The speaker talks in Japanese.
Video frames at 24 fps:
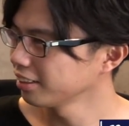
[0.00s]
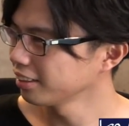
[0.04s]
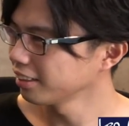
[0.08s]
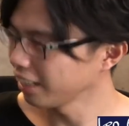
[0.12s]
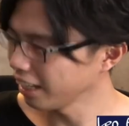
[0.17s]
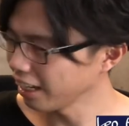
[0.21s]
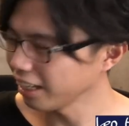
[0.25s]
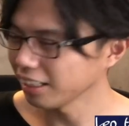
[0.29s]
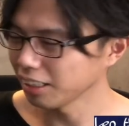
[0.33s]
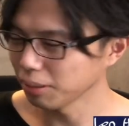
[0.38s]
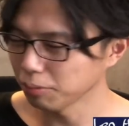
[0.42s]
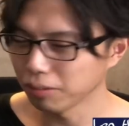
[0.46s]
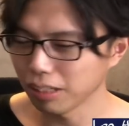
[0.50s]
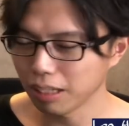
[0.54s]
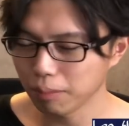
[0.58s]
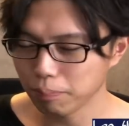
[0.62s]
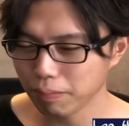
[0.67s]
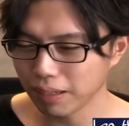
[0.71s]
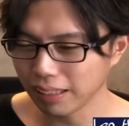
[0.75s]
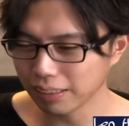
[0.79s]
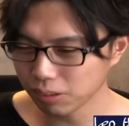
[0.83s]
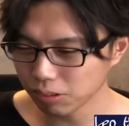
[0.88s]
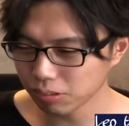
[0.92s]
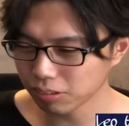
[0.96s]
ね、でもやっ
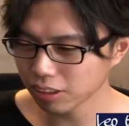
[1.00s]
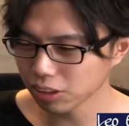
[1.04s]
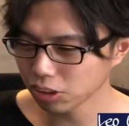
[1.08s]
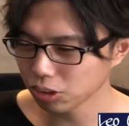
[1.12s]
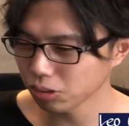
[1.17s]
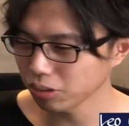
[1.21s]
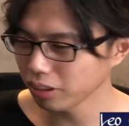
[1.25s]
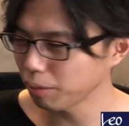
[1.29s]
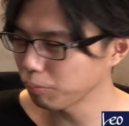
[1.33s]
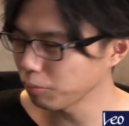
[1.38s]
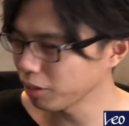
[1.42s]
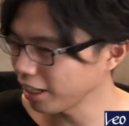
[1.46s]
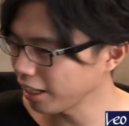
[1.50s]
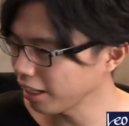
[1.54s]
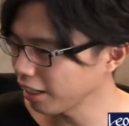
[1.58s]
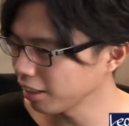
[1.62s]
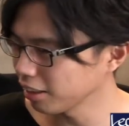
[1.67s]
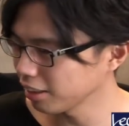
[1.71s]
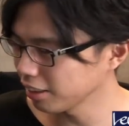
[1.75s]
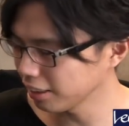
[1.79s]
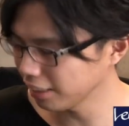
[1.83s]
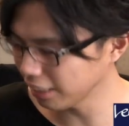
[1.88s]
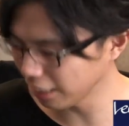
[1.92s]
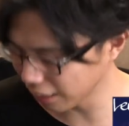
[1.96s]
ぱあそこで翔也もや
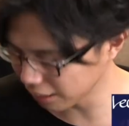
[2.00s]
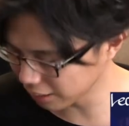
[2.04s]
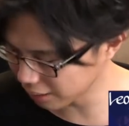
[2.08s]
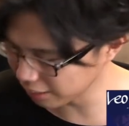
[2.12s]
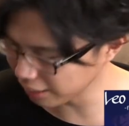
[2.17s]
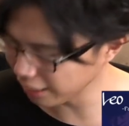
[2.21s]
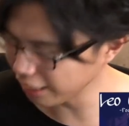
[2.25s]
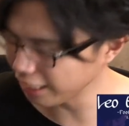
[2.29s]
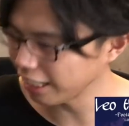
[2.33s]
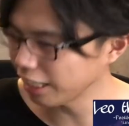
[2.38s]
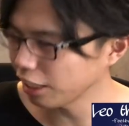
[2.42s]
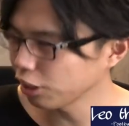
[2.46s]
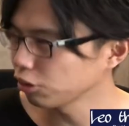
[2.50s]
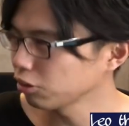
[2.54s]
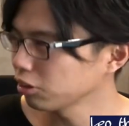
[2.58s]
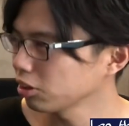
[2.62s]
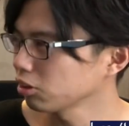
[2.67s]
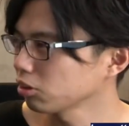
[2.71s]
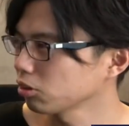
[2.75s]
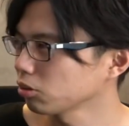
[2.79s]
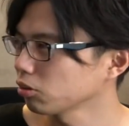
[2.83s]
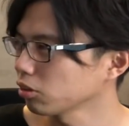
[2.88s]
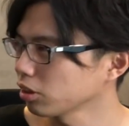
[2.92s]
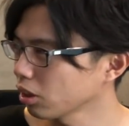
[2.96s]
るがすげえやれるっ
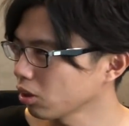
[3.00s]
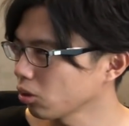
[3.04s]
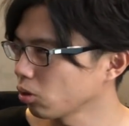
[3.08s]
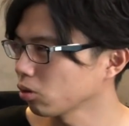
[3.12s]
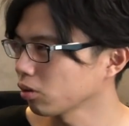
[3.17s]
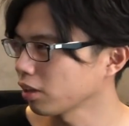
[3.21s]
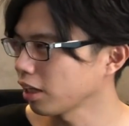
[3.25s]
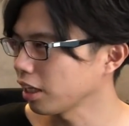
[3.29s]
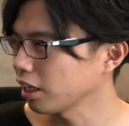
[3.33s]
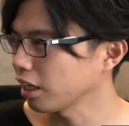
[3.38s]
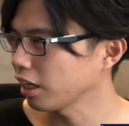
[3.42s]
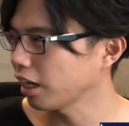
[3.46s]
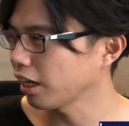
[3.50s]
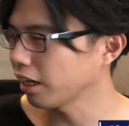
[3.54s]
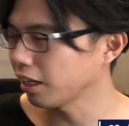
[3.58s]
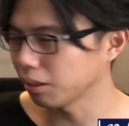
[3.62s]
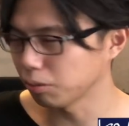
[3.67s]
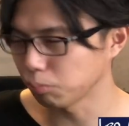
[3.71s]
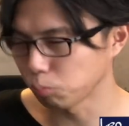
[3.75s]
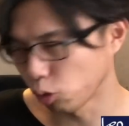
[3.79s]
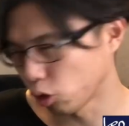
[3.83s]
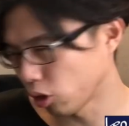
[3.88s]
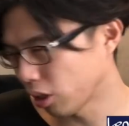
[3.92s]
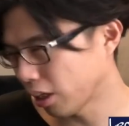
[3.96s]
ていうところでこう何は
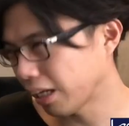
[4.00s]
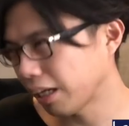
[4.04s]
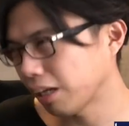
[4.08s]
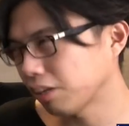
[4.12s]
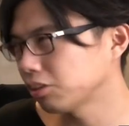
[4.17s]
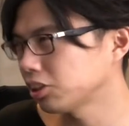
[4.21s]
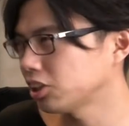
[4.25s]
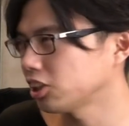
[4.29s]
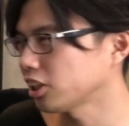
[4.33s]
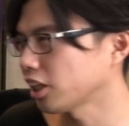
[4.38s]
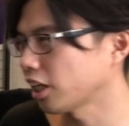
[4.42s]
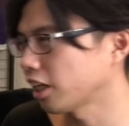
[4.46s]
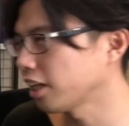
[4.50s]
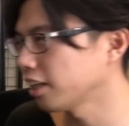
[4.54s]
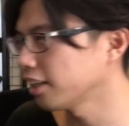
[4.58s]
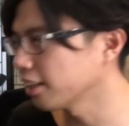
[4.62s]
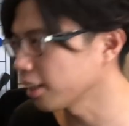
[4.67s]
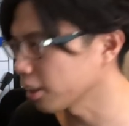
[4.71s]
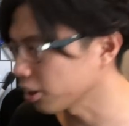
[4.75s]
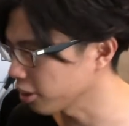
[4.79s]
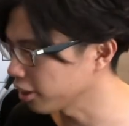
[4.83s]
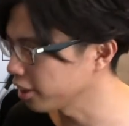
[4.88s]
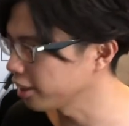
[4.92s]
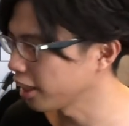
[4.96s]
もう原口じゃねえん
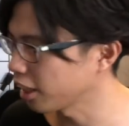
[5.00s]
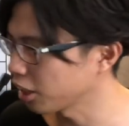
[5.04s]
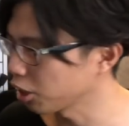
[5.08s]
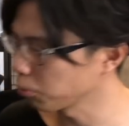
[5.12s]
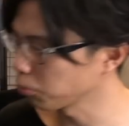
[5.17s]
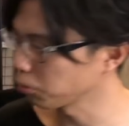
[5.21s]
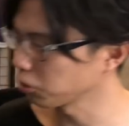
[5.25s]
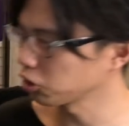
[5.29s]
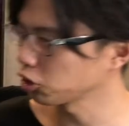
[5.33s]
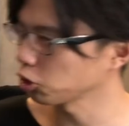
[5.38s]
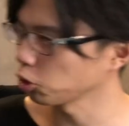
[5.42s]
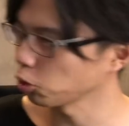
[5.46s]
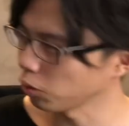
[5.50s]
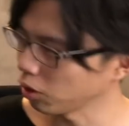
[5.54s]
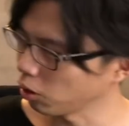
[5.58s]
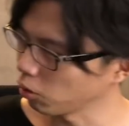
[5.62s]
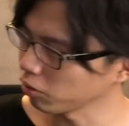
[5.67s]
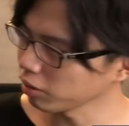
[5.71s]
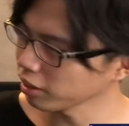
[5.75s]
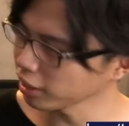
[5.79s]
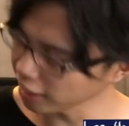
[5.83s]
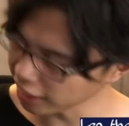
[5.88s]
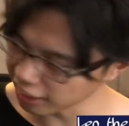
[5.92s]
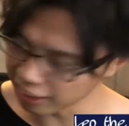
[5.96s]
だと左のポジションは
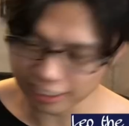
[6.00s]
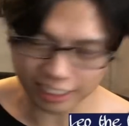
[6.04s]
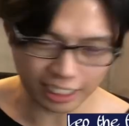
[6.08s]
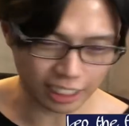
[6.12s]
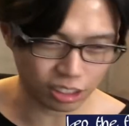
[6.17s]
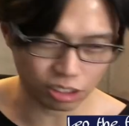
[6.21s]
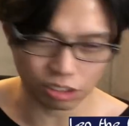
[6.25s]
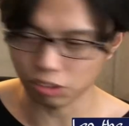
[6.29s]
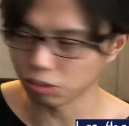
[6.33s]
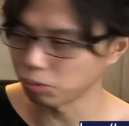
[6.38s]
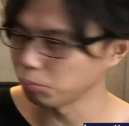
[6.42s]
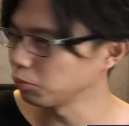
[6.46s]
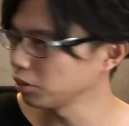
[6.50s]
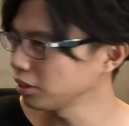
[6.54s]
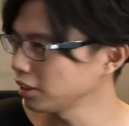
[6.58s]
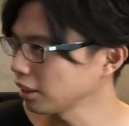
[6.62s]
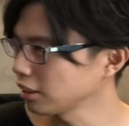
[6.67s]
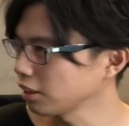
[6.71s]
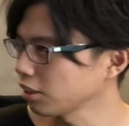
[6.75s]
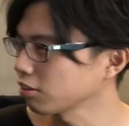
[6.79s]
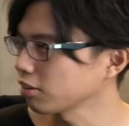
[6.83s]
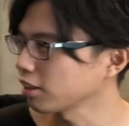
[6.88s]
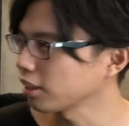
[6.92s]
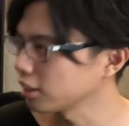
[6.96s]
俺なんだっていうのを見
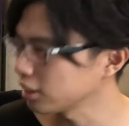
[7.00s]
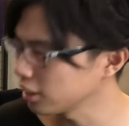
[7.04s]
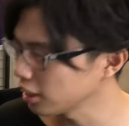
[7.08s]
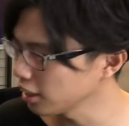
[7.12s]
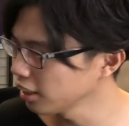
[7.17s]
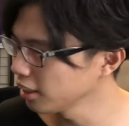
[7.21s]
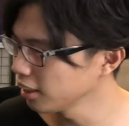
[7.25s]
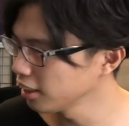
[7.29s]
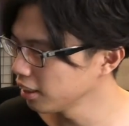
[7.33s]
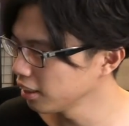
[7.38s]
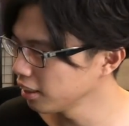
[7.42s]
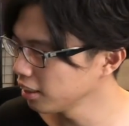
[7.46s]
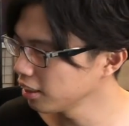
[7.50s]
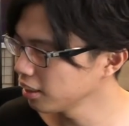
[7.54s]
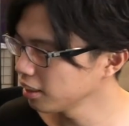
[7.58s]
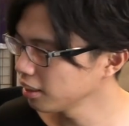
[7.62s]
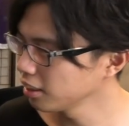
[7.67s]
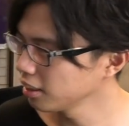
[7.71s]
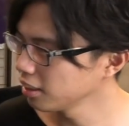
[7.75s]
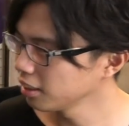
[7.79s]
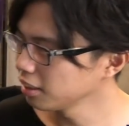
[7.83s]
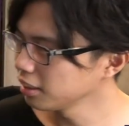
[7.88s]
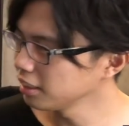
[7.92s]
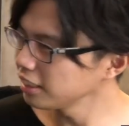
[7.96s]
せてる感じ、うん、
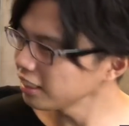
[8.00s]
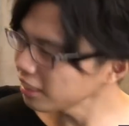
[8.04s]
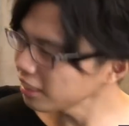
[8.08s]
あ